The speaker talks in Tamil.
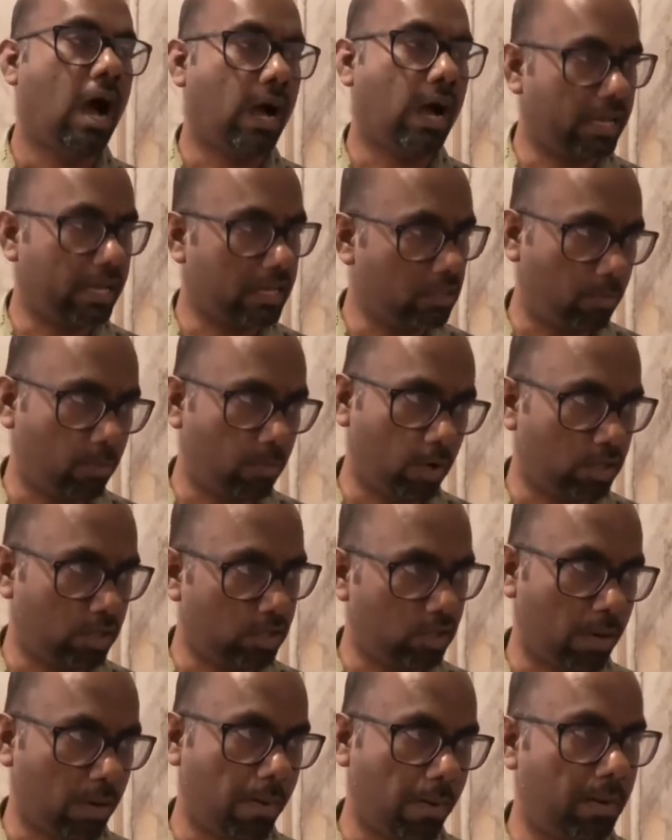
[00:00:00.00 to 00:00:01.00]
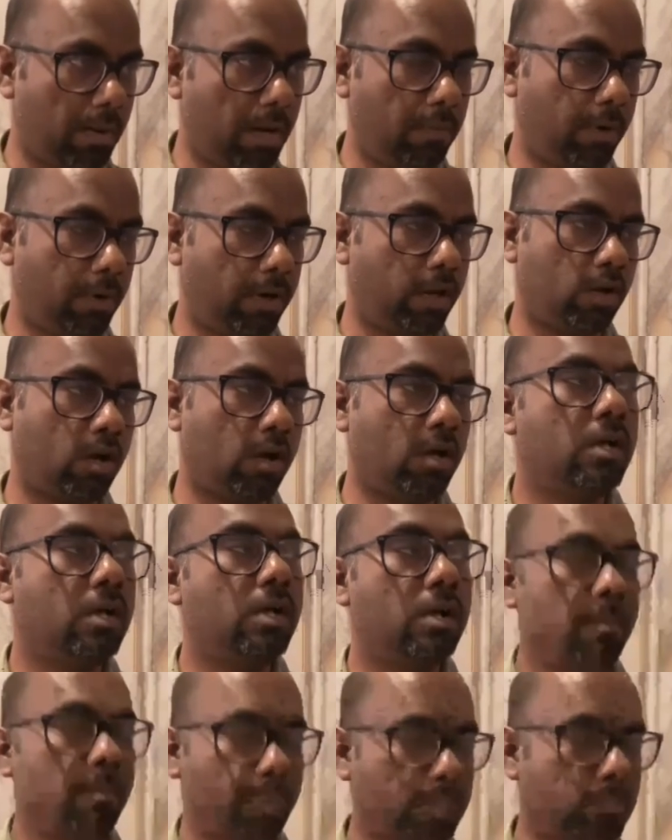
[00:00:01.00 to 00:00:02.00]
அங்கேருந்து போகிறதுக்கு நம்ம ஹெல்ப் பண்ணியிருக்கோம்
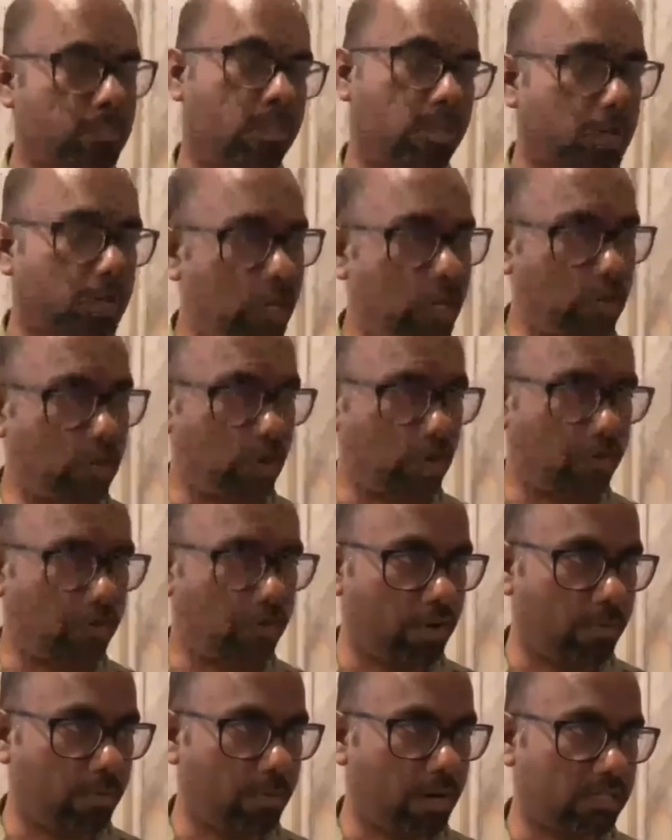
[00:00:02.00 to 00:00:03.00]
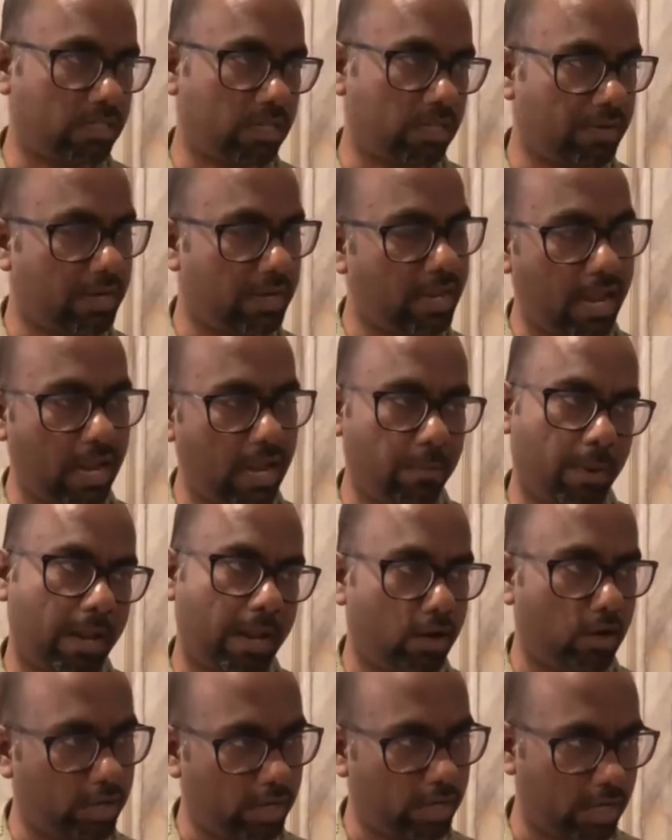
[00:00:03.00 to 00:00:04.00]
ப்ளஸ் வந்து டுவெண்ட்டி ஃபோர் பார் செவன் ஹெல்ப்
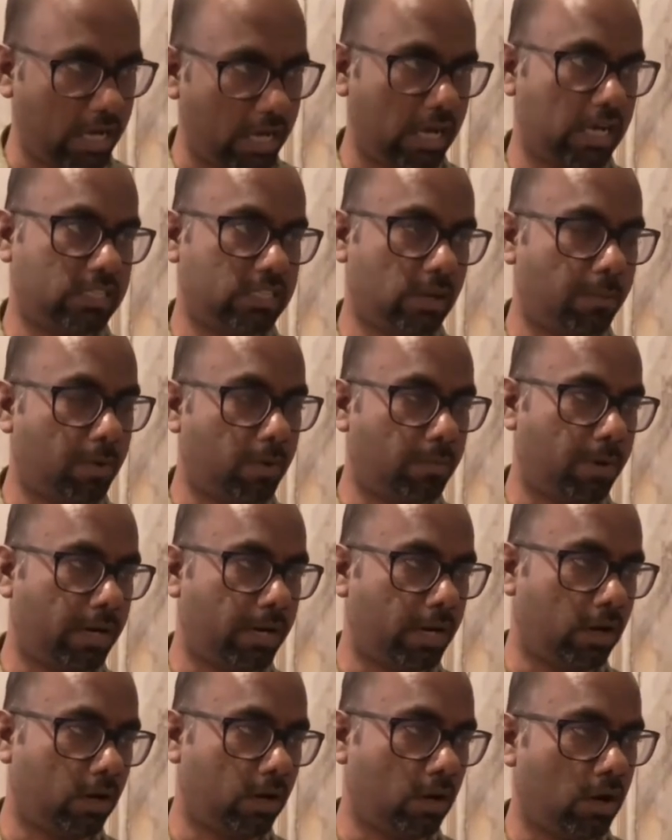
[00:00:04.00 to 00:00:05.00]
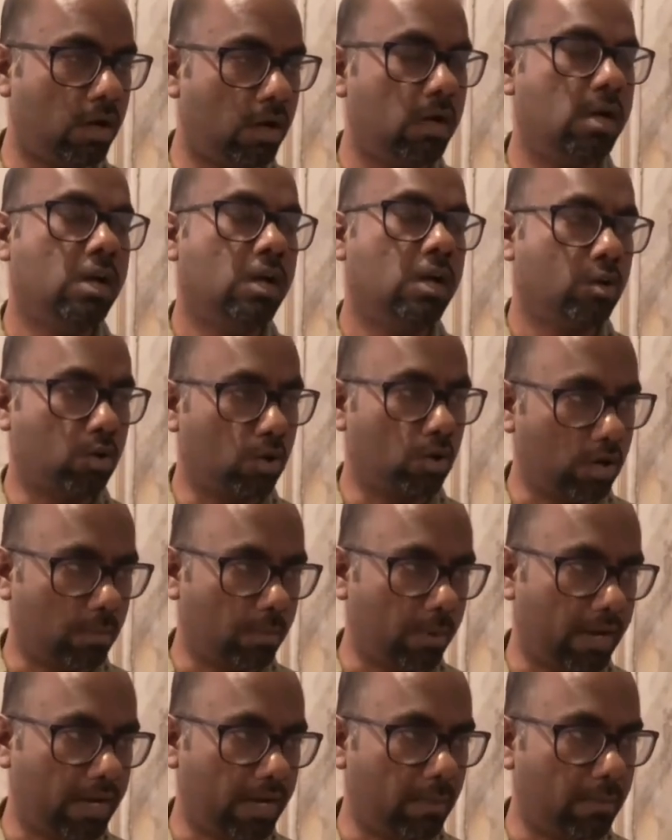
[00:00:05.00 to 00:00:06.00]
லைனும் இங்கே சப்போர்ட் பண்ணிகிட்டு இருக்கோம் டூ
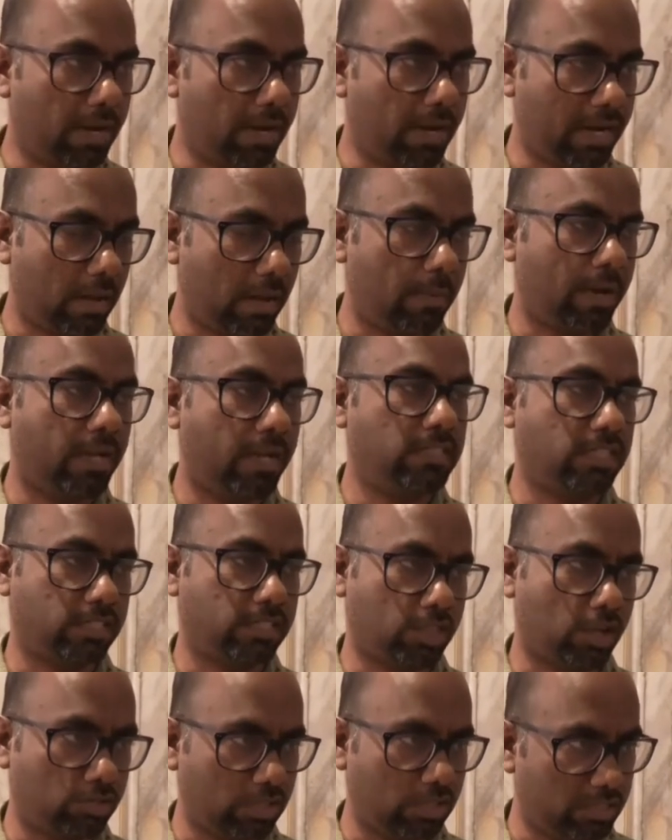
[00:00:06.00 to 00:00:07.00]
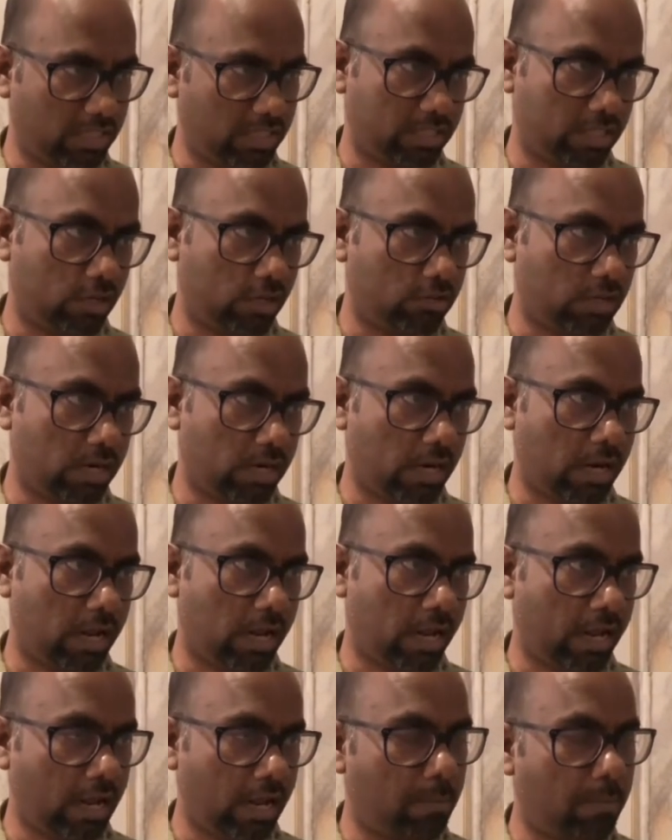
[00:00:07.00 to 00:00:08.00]
ட்ரிபிள் எயிட் டபுள் நைன் டபுள் நைன் சிக்ஸ் தௌசண்ட் சிக்ஸ் தௌசண்ட்ற
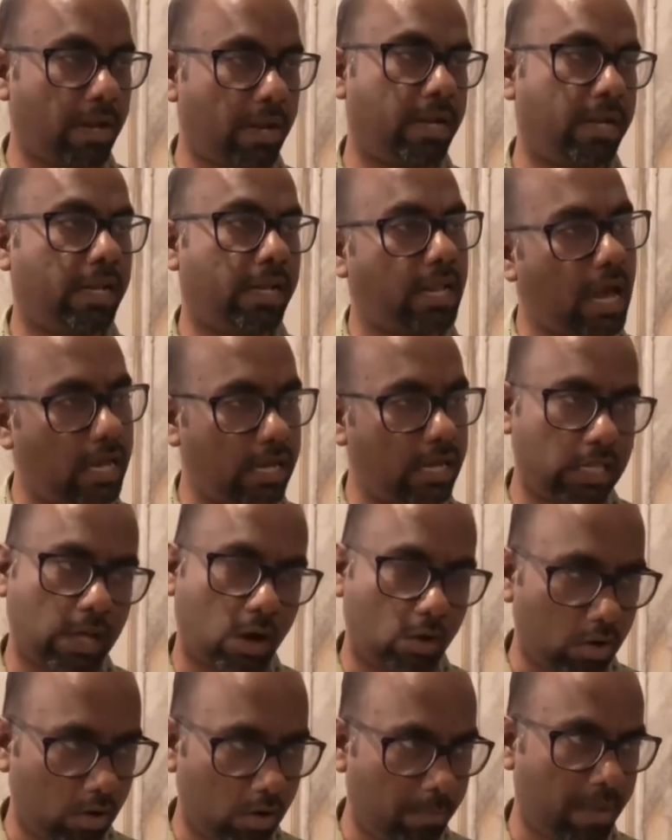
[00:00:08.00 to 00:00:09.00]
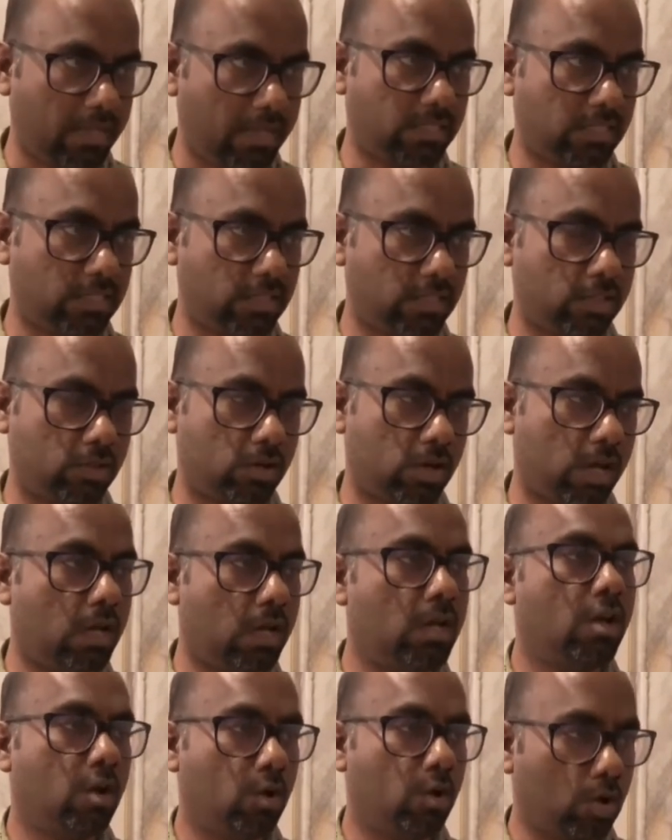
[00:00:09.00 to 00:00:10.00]
ஹெல்ப் லைனுக்கு யாராவது அவங்க பேசஞ்சர்ஸோட
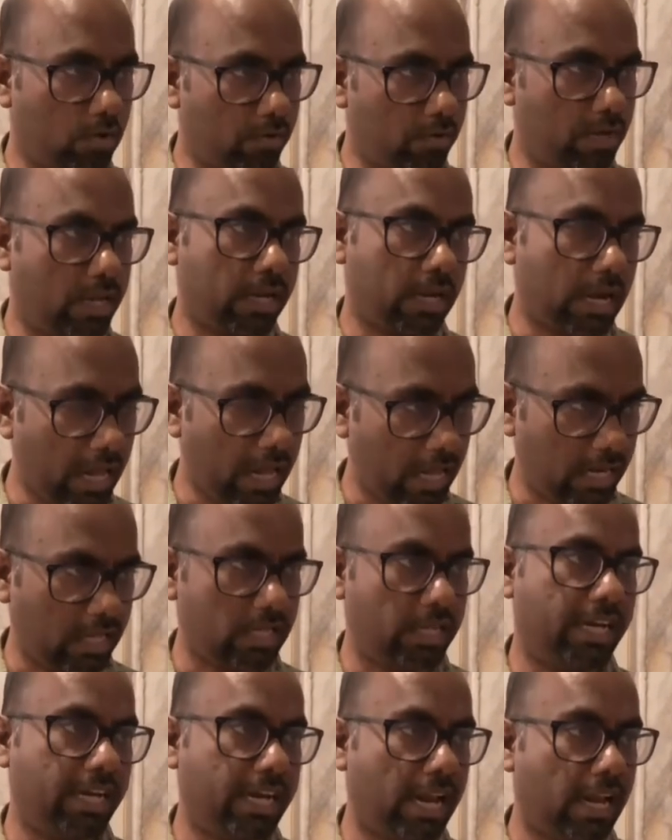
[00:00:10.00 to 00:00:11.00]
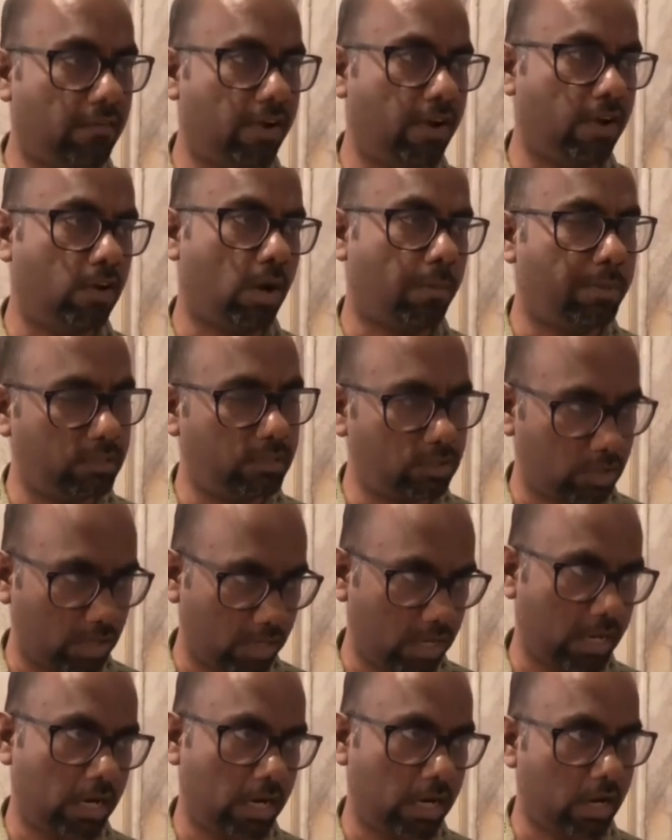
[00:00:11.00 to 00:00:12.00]
உறவினர்கள் யாராவது டீட்டெயில் வேணும் அப்படின்னு
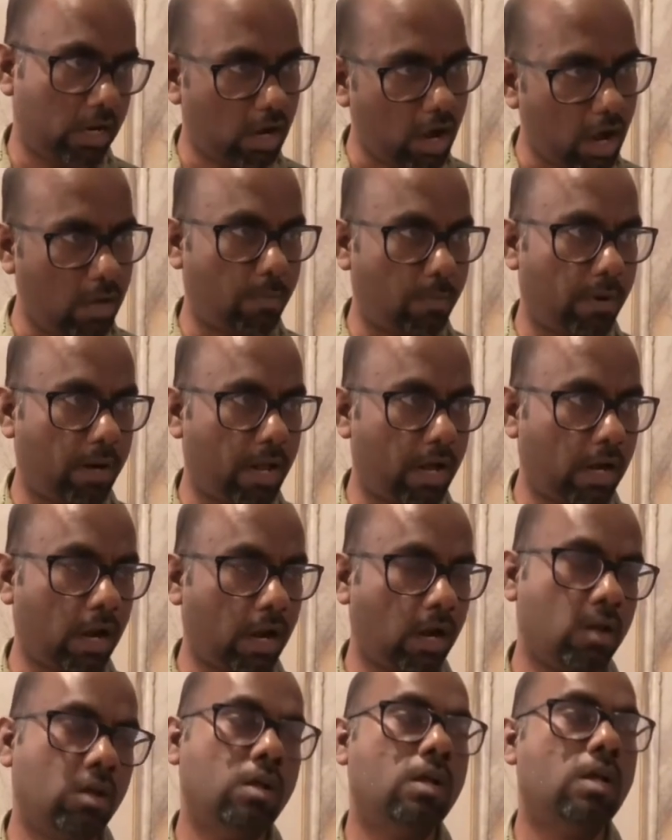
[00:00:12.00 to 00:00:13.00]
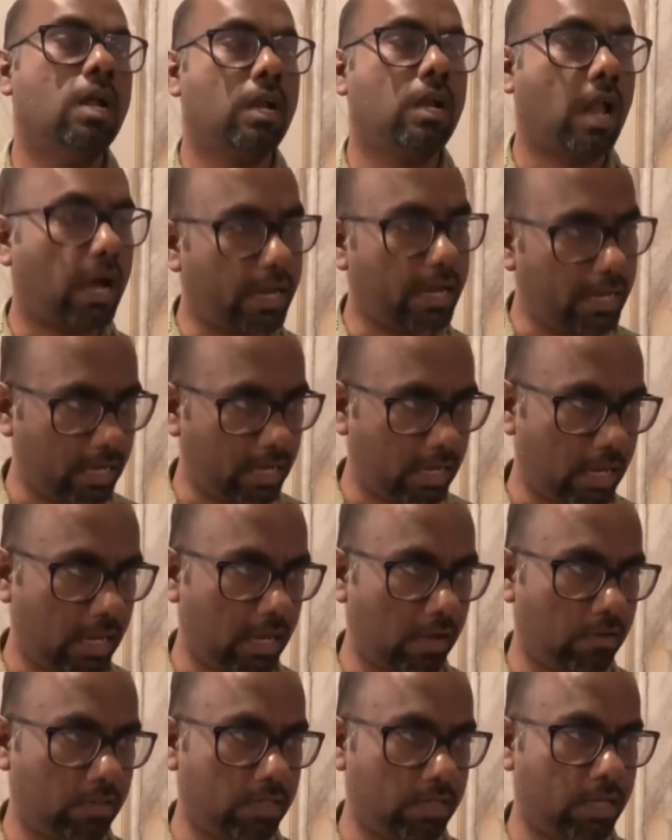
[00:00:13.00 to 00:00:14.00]
சொல்லி எங்களுக்கு கால் பண்ணாங்கனாலும் நாங்கள் இங்கே
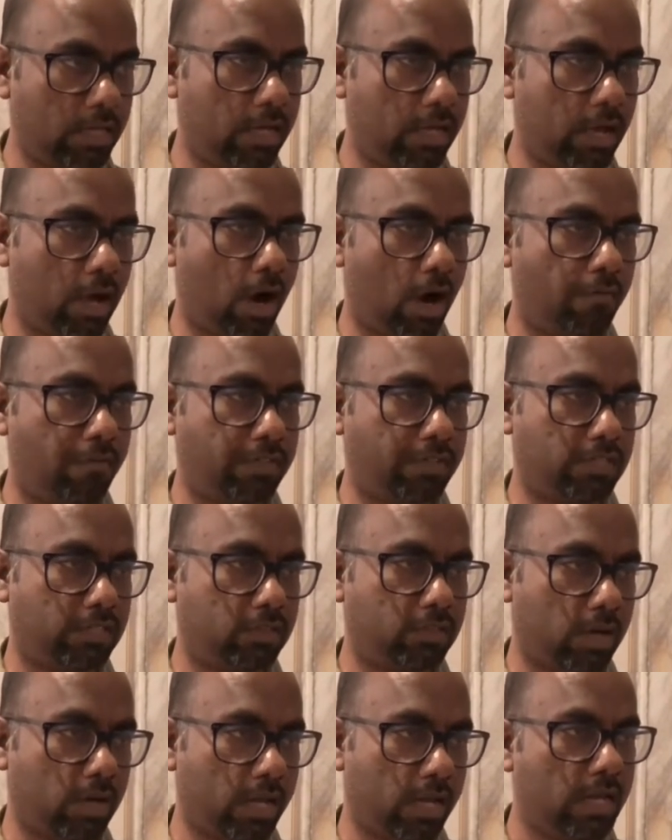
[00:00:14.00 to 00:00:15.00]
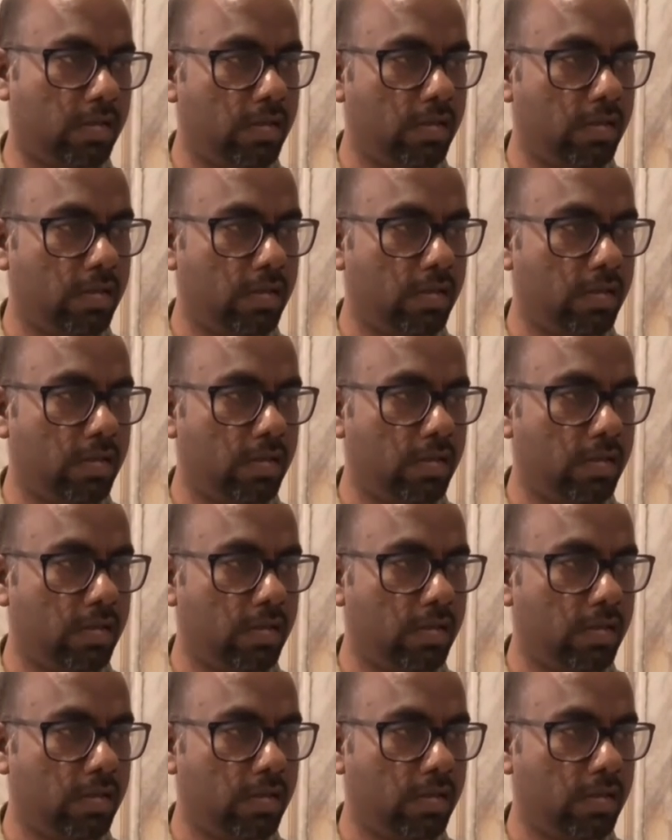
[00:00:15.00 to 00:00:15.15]
வந்து ஆஃபீஸர்ஸோட